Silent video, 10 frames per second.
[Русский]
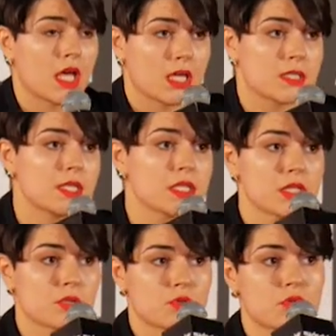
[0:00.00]
И здесь
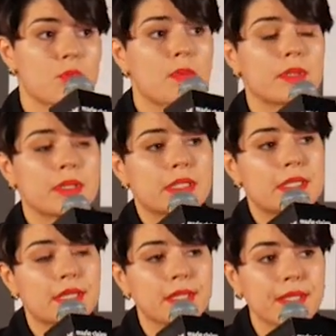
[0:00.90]
есть очень любопытные
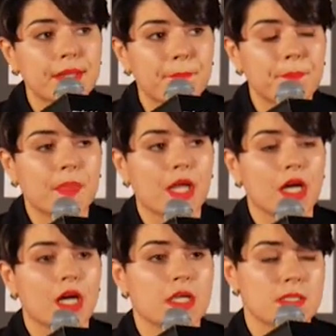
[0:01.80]
данные.
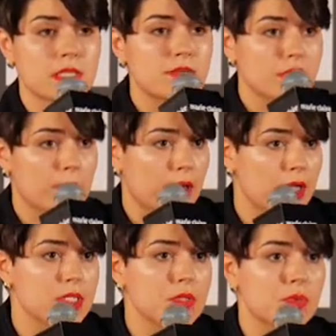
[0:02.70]
А, исследования
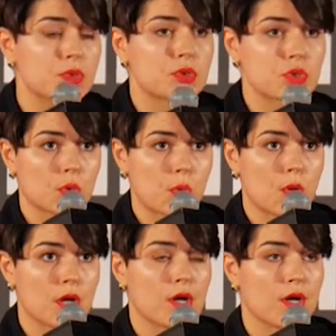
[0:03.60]
показывают,
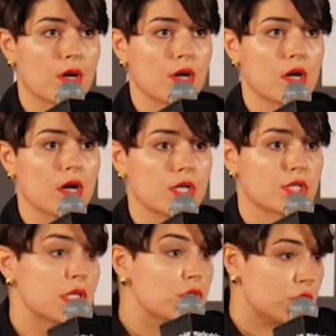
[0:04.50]
что а,
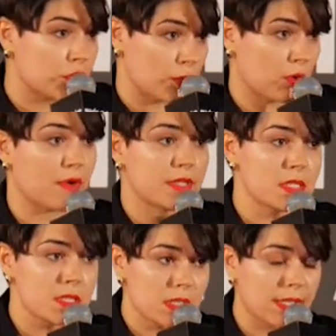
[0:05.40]

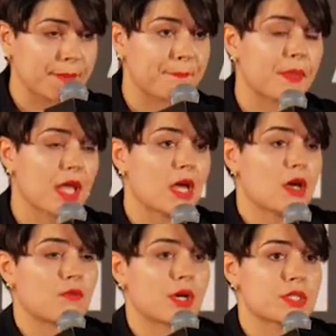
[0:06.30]
женщины-руководители
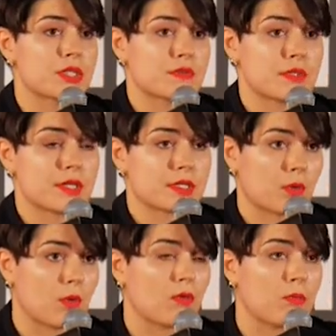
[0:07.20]
в качестве
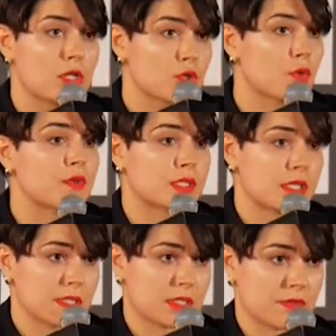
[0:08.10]
такого большого
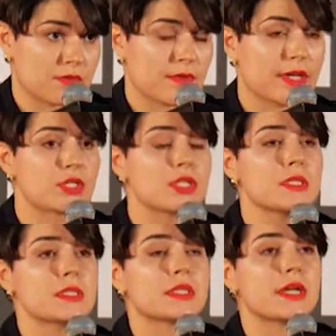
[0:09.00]
стрессора в своей
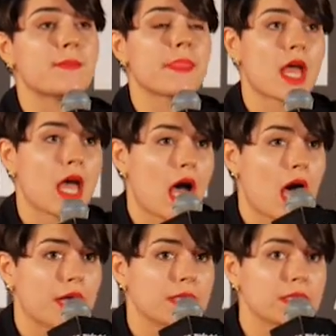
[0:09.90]
жизни, да,
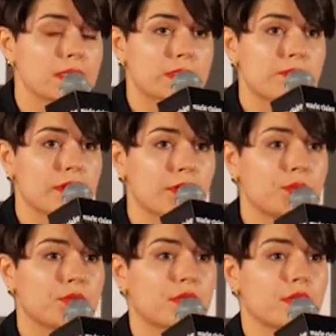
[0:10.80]
они
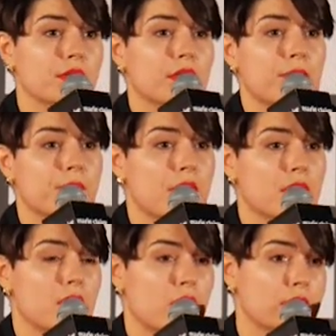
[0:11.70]
называют а,
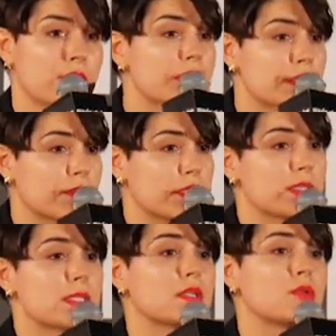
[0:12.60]

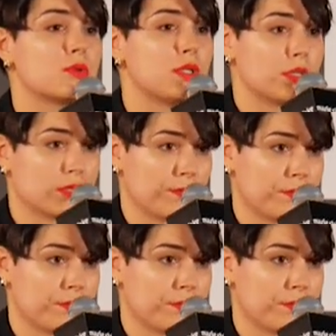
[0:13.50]
ответственность за других –